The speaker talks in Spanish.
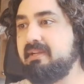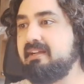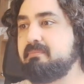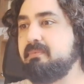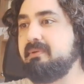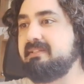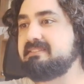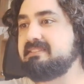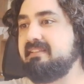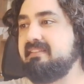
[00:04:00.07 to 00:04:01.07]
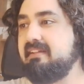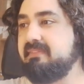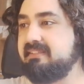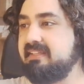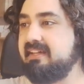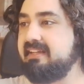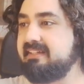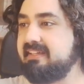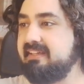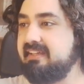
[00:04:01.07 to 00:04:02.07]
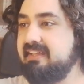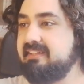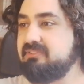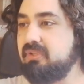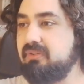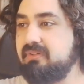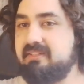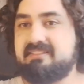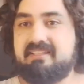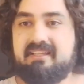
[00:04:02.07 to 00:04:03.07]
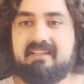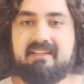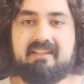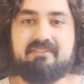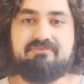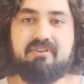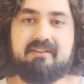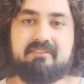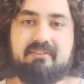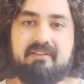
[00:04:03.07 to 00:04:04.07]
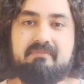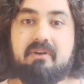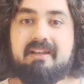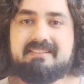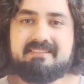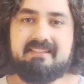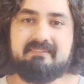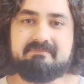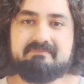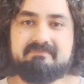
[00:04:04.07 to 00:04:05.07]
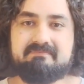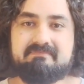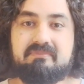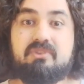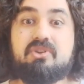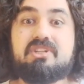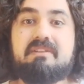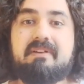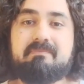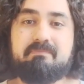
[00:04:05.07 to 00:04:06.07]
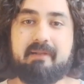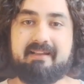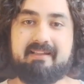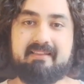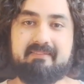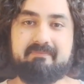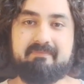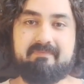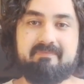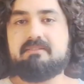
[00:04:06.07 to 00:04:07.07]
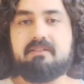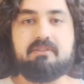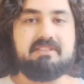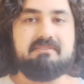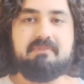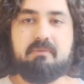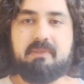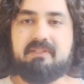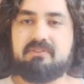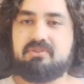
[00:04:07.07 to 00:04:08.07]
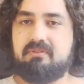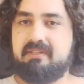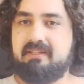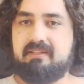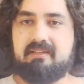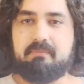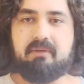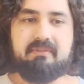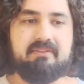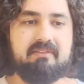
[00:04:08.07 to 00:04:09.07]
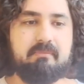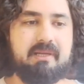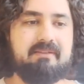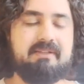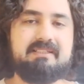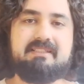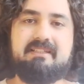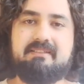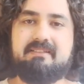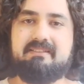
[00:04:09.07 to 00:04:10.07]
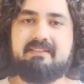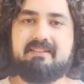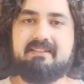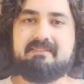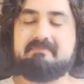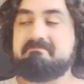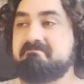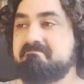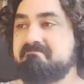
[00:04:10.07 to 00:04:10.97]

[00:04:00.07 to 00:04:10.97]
a emplear, pues sencillamente hará que todo este esfuerzo y molestia no sirvan para nada. Chicos, es mi opinión sobre la prohibición de palabras en Internet